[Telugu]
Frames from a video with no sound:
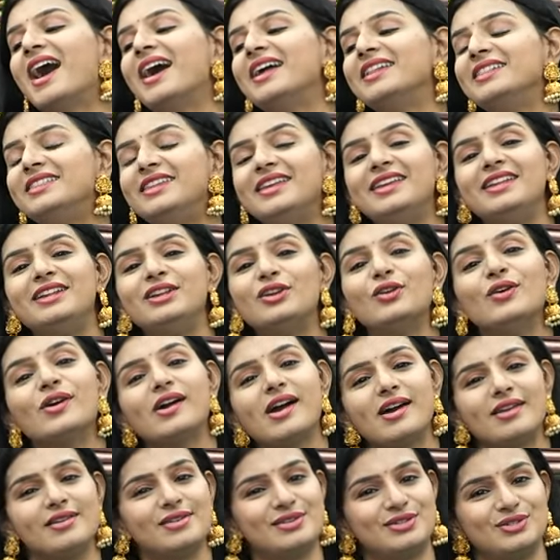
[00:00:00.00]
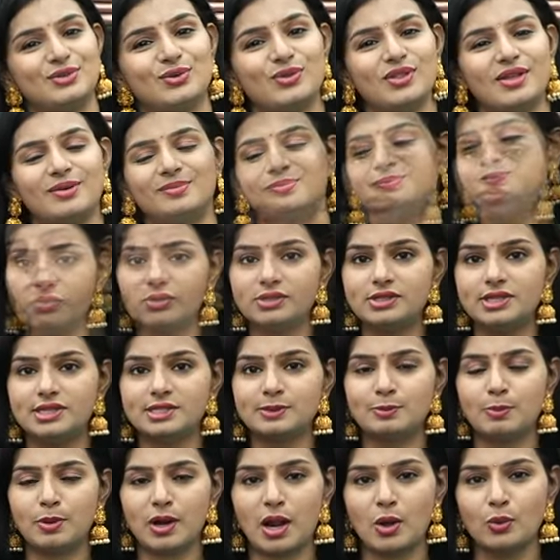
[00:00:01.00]
అండ్ దీనిలో కలర్స్ చూద్దాం దిస్
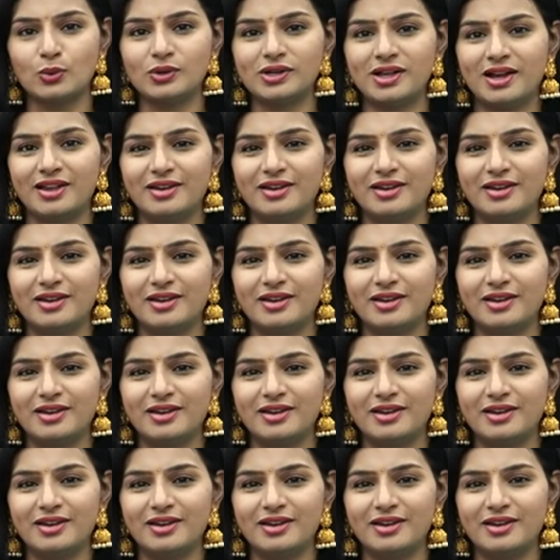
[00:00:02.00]
ఇస్ బ్రౌన్